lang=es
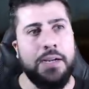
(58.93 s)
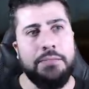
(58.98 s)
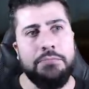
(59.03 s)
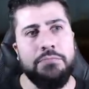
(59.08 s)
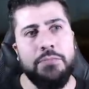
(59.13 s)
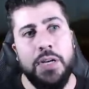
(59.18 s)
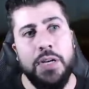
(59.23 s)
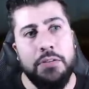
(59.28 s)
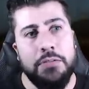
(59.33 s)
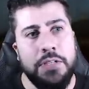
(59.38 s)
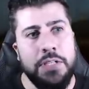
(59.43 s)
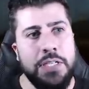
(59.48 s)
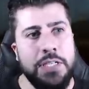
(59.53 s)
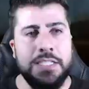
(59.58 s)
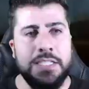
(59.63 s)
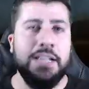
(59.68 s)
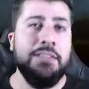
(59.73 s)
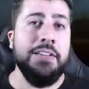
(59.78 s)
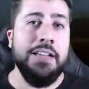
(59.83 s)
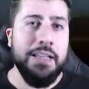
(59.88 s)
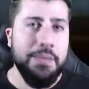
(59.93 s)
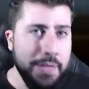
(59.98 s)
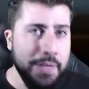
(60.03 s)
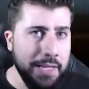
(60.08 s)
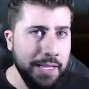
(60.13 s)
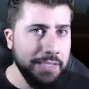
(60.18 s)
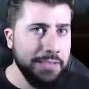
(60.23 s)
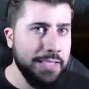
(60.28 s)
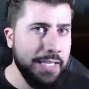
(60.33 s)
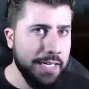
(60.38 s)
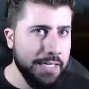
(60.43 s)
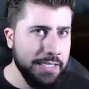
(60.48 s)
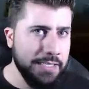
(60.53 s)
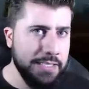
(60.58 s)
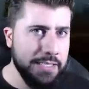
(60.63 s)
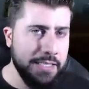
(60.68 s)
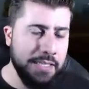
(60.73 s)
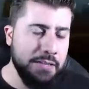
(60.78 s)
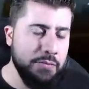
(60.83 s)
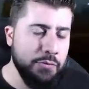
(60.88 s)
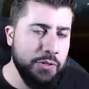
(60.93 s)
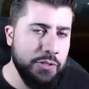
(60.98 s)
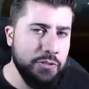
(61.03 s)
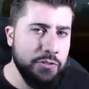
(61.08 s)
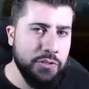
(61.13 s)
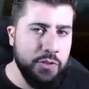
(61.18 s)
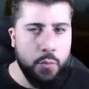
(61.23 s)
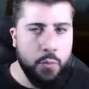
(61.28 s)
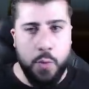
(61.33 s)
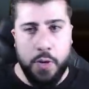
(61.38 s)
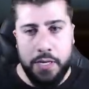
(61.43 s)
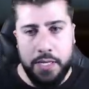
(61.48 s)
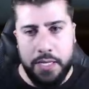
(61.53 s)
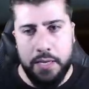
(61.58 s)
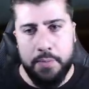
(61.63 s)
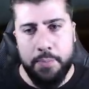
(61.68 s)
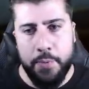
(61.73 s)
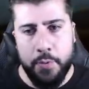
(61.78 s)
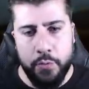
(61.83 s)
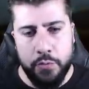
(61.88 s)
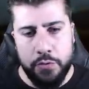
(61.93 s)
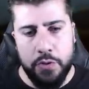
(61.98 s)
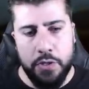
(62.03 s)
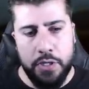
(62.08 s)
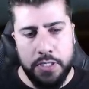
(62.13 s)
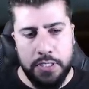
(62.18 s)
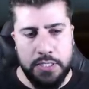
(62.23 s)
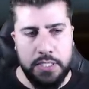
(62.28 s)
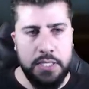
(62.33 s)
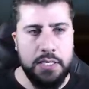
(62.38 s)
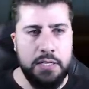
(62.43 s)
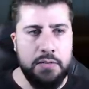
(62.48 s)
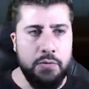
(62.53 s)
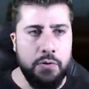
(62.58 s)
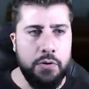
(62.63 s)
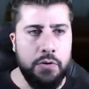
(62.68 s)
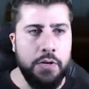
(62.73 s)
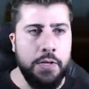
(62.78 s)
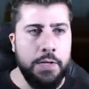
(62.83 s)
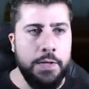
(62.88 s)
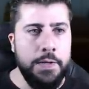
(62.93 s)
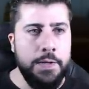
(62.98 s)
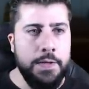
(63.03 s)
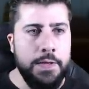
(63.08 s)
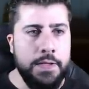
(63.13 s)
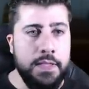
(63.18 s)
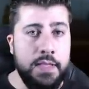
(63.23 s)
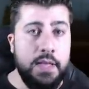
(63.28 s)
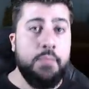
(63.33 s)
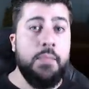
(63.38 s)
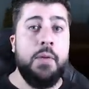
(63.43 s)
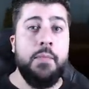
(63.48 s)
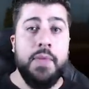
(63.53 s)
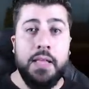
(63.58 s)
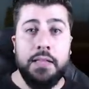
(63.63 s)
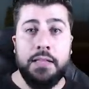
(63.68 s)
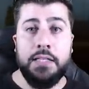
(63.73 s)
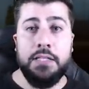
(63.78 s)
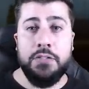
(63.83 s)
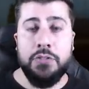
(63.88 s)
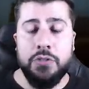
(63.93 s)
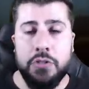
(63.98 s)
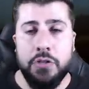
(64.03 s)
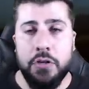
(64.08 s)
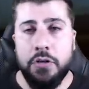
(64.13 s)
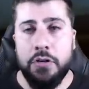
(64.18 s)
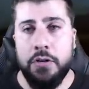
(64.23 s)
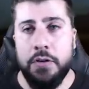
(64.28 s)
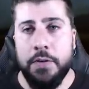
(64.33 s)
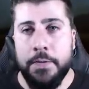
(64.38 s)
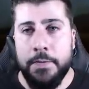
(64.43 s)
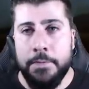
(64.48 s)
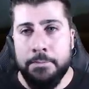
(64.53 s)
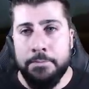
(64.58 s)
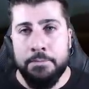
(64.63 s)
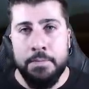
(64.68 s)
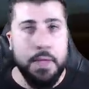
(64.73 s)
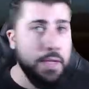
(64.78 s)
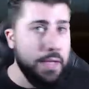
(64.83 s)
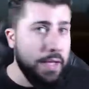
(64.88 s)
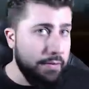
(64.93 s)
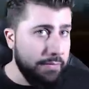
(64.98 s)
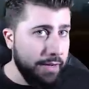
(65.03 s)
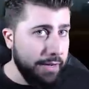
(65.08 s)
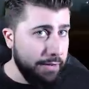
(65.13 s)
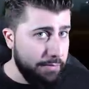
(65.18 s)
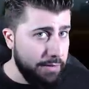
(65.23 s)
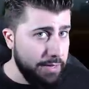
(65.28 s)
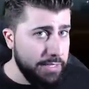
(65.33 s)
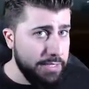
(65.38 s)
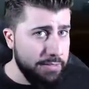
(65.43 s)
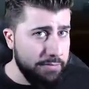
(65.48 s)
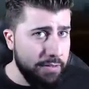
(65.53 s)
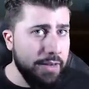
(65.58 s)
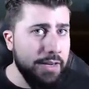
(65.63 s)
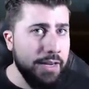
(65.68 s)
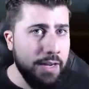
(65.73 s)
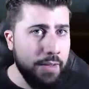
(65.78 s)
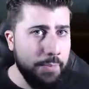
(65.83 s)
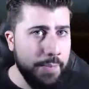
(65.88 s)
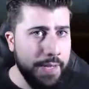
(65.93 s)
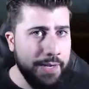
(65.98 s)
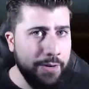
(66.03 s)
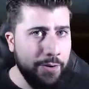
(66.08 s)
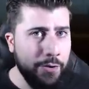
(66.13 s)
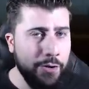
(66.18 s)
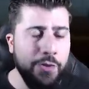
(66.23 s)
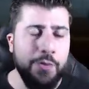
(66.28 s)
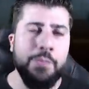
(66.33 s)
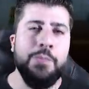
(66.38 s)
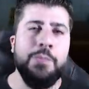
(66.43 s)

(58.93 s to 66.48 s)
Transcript: Bueno, saben que me encanta Resident Evil, entonces cualquier producto de Resident Evil llama mi atención. Habrá que ver si vale la pena o no.